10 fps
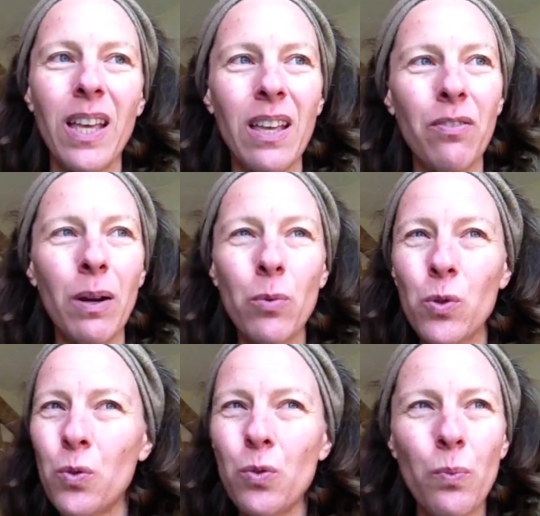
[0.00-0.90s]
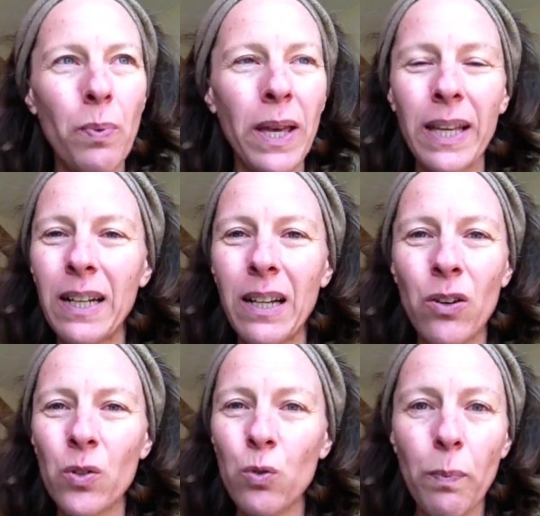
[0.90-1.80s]
et vraiment super
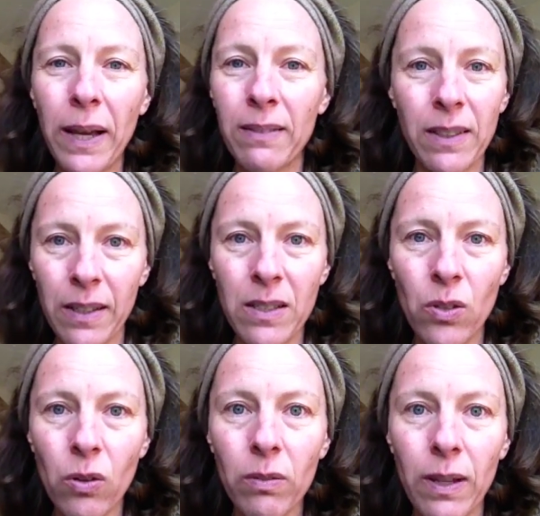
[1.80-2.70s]
éclairant, super intéressant